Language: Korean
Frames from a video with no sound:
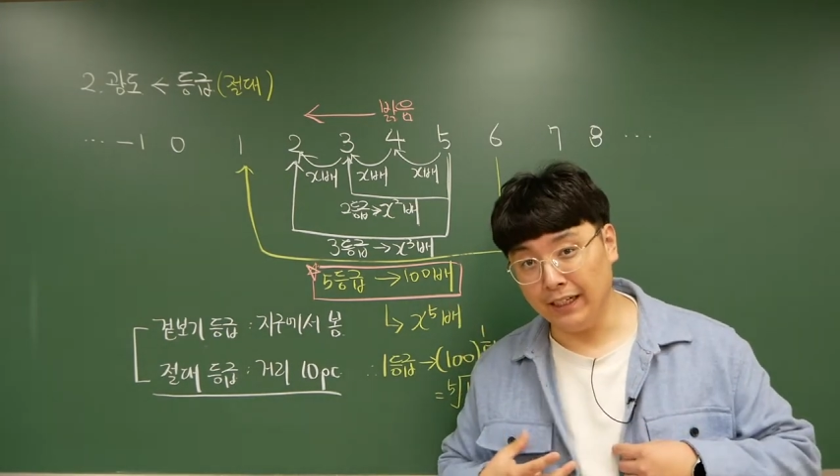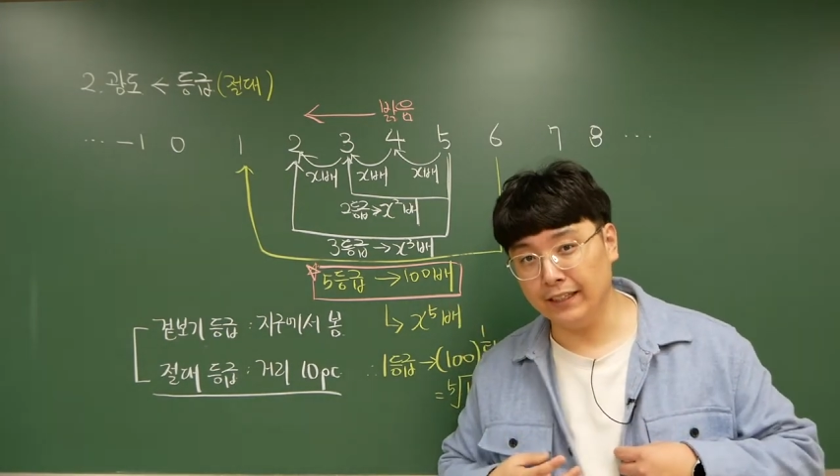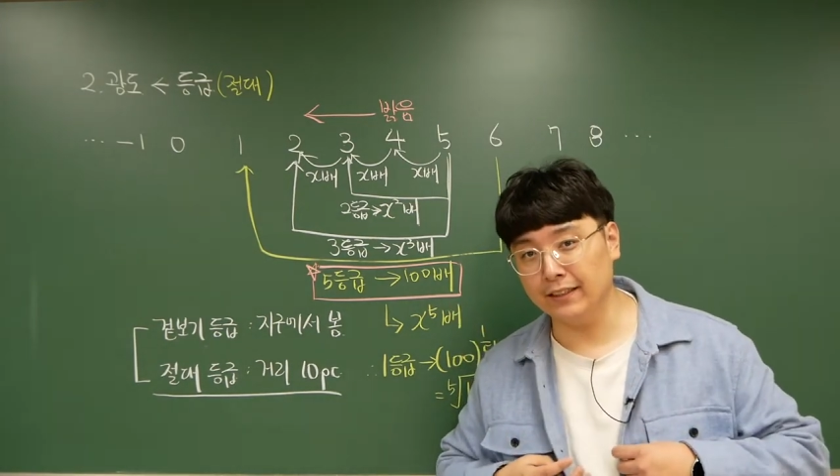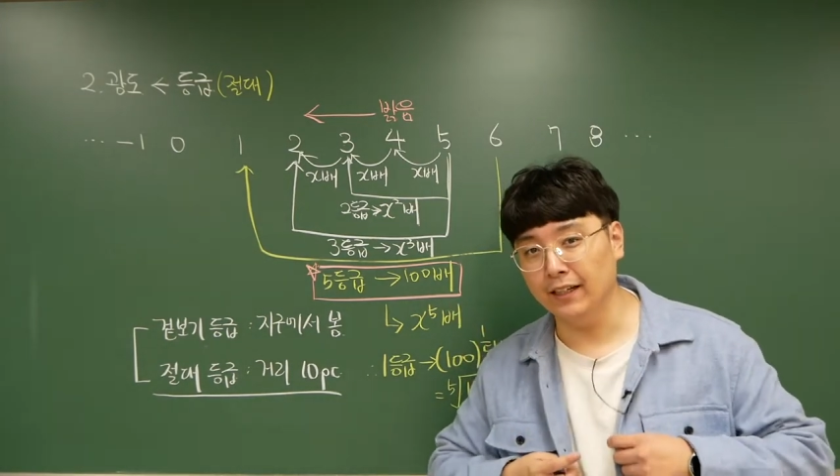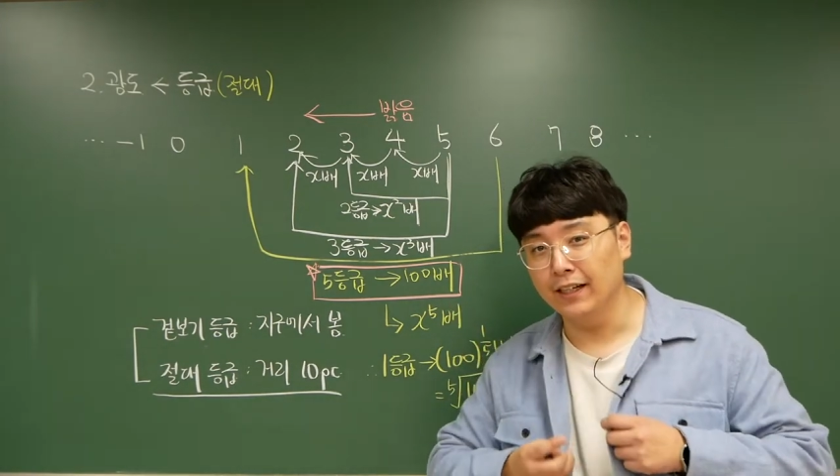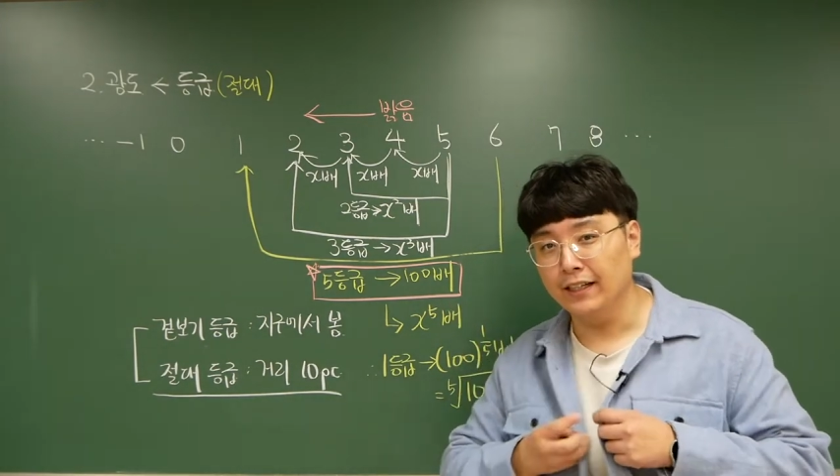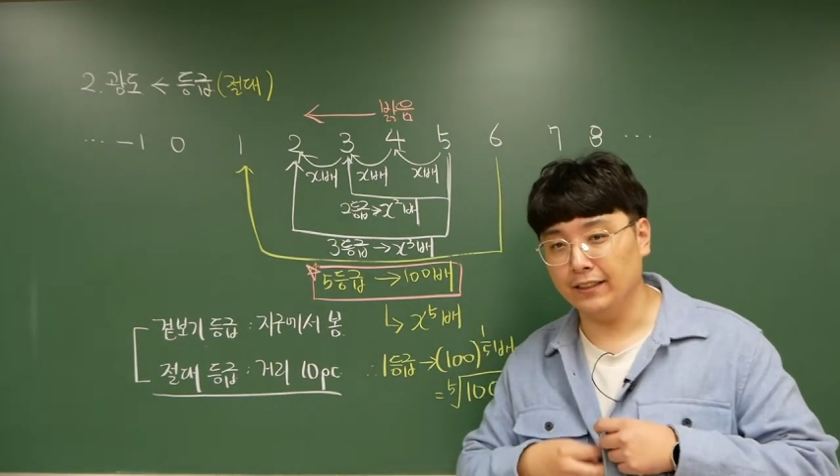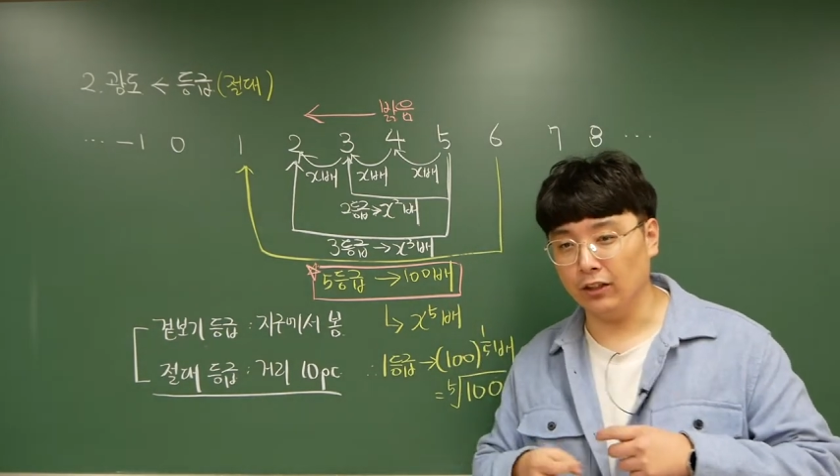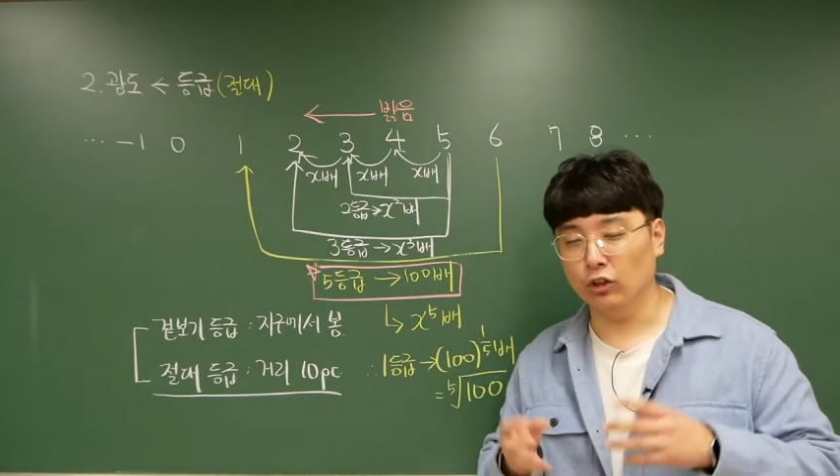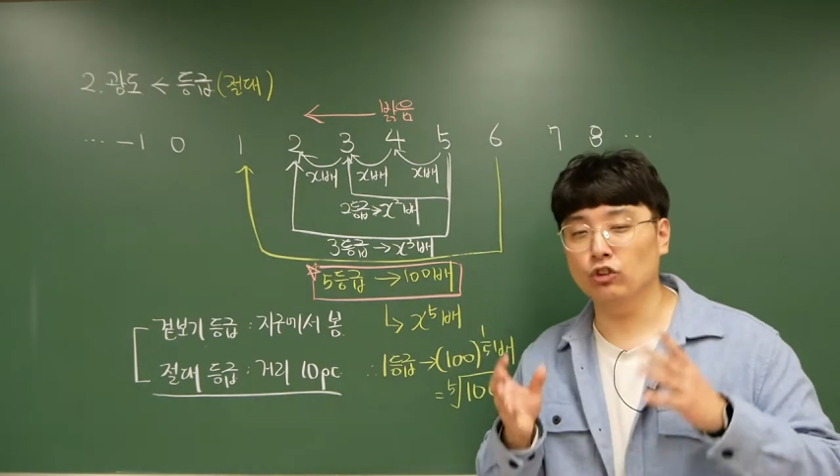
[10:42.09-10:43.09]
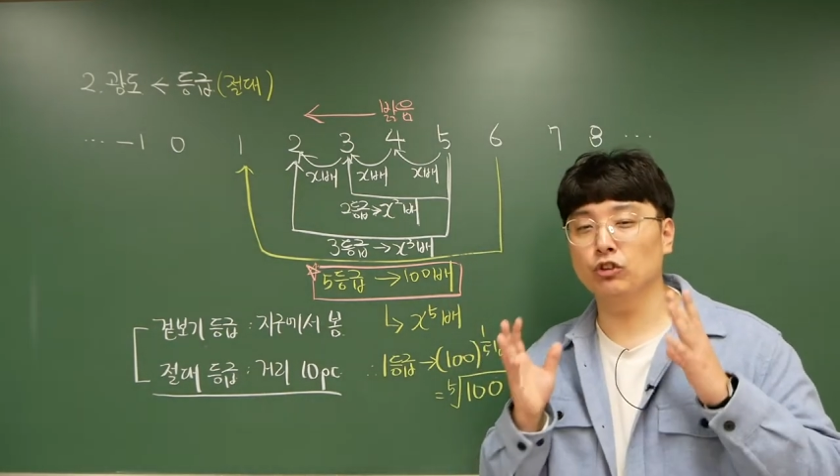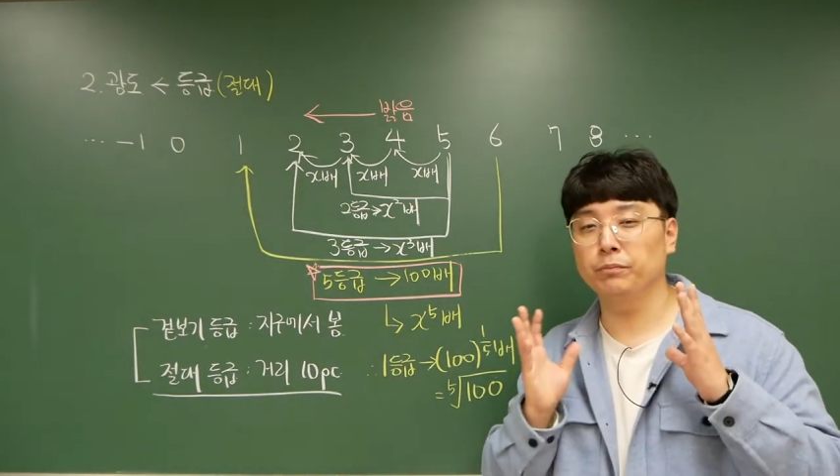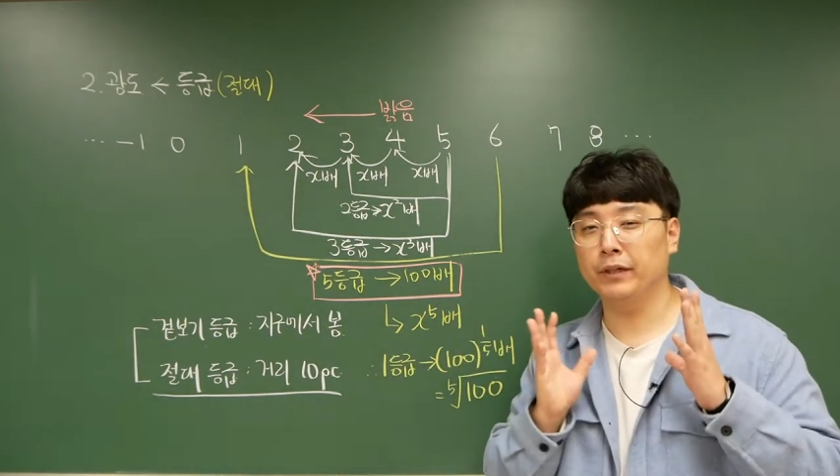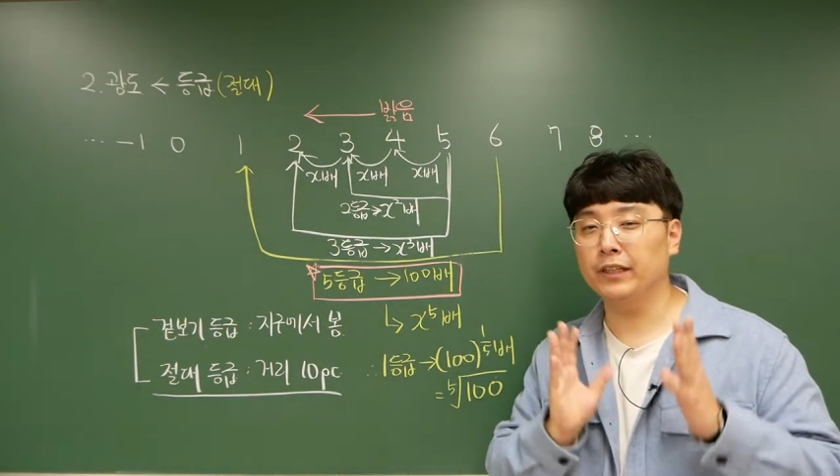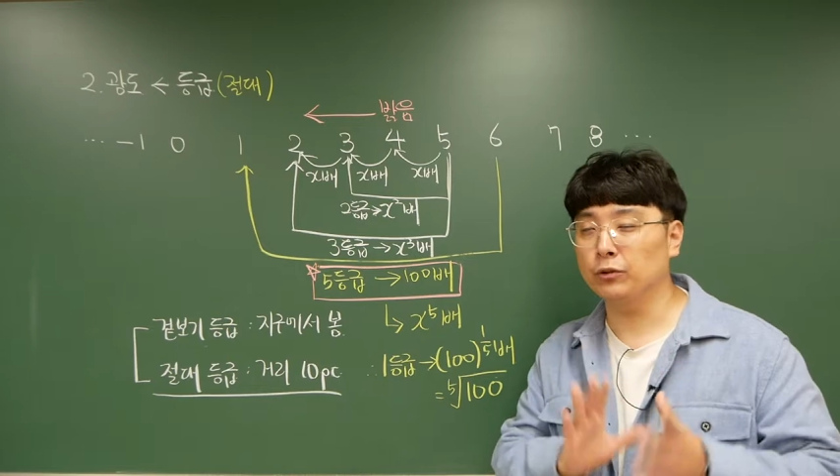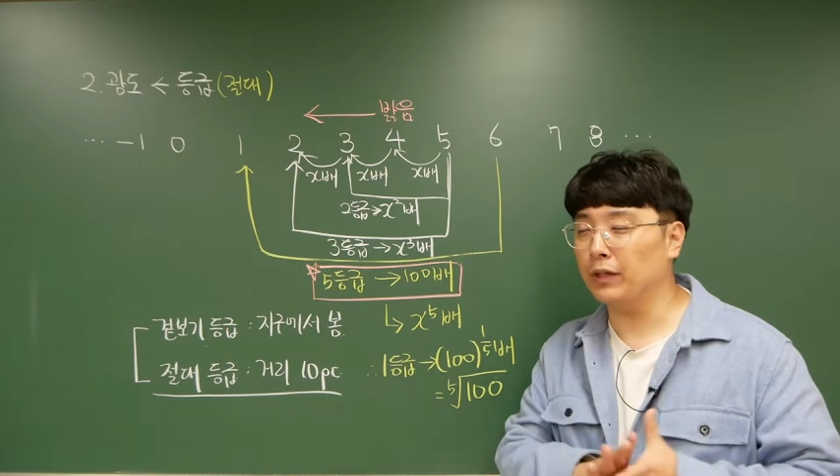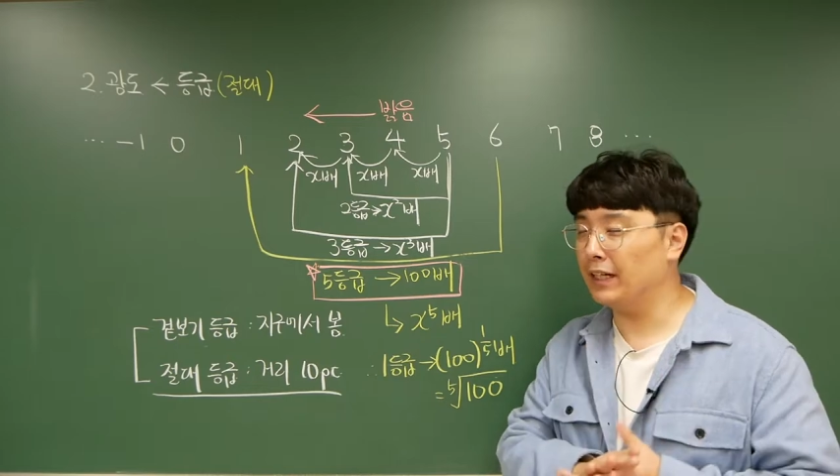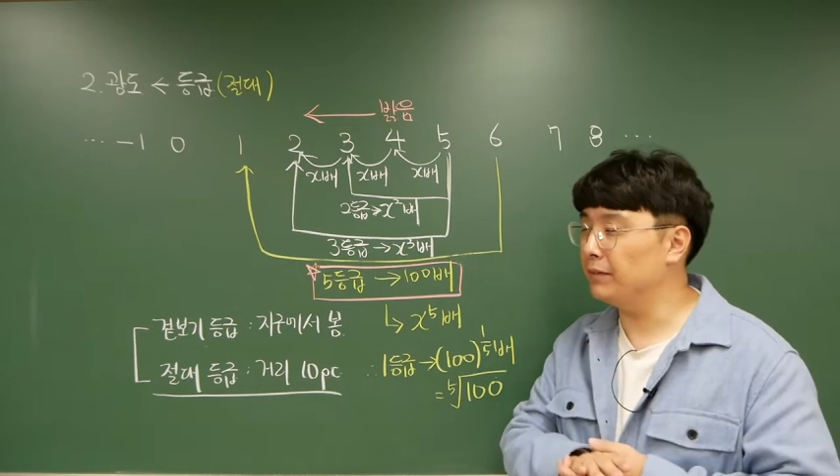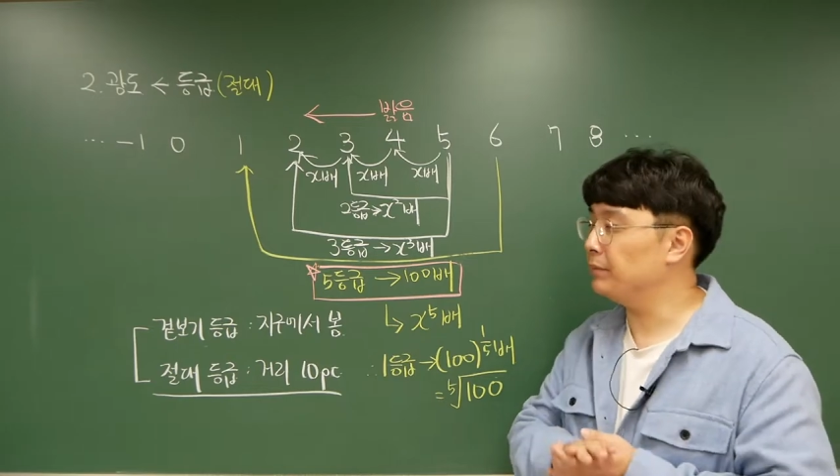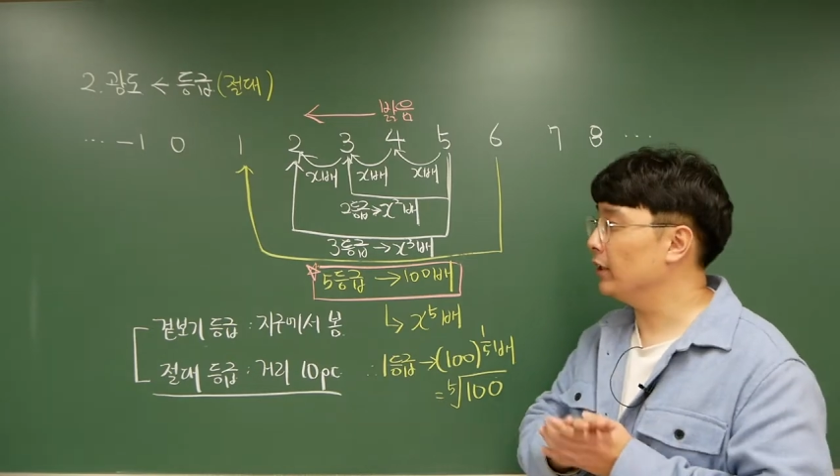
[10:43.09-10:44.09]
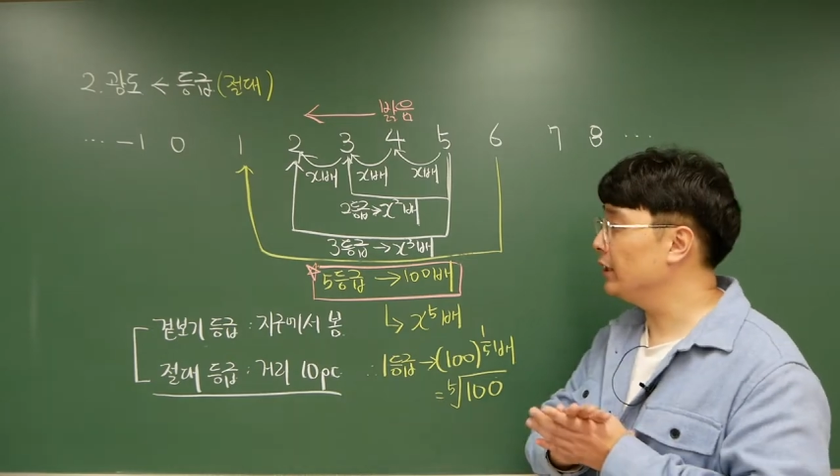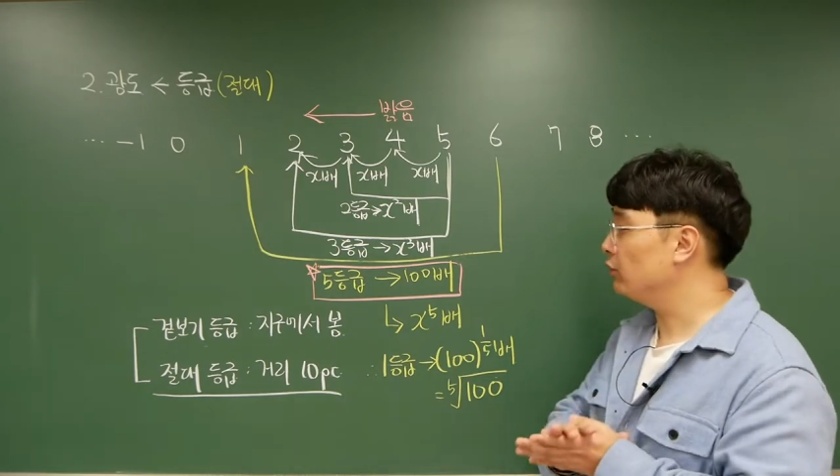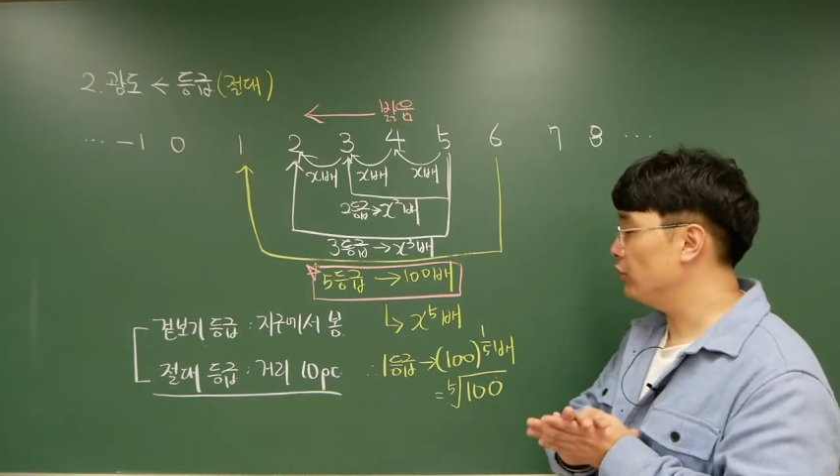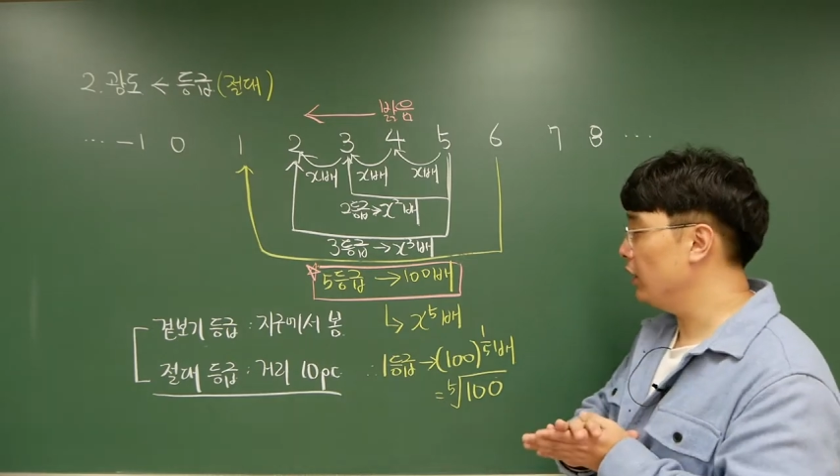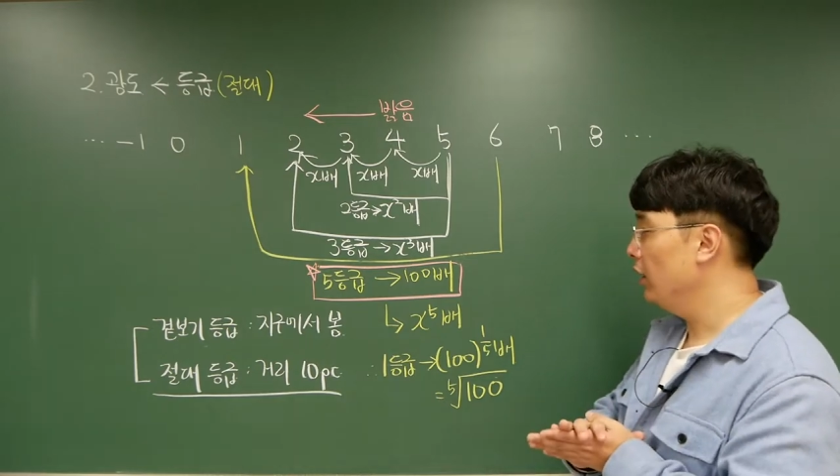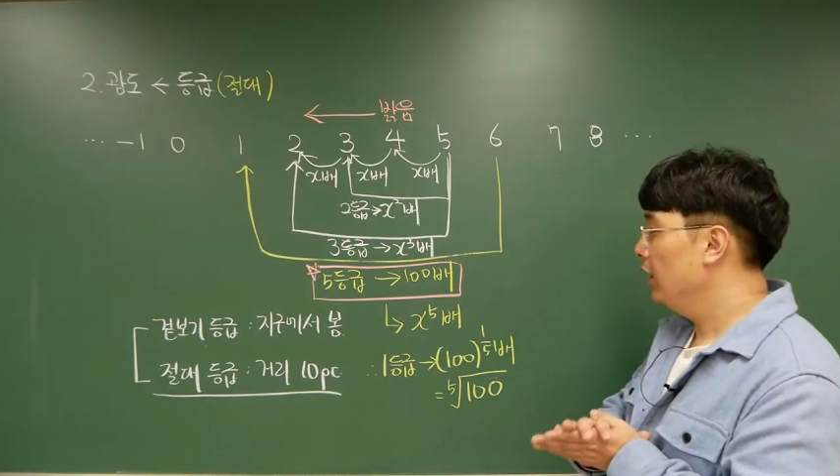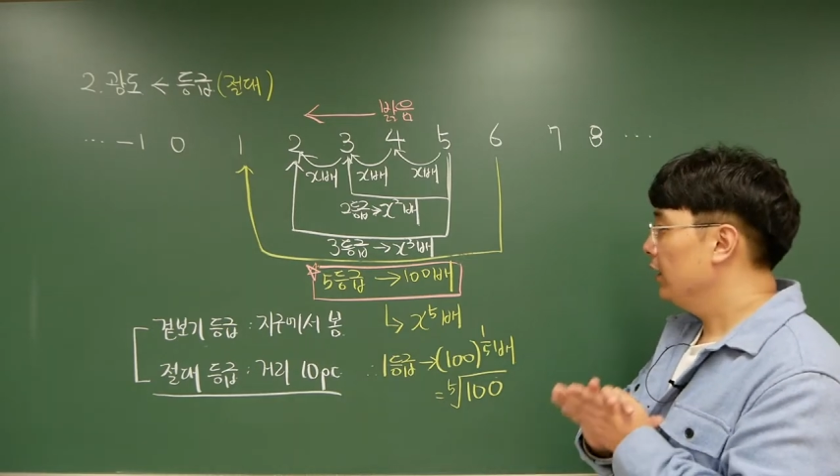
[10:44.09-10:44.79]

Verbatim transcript: 그래서 이제 어두운 편에 속하는 별이고요.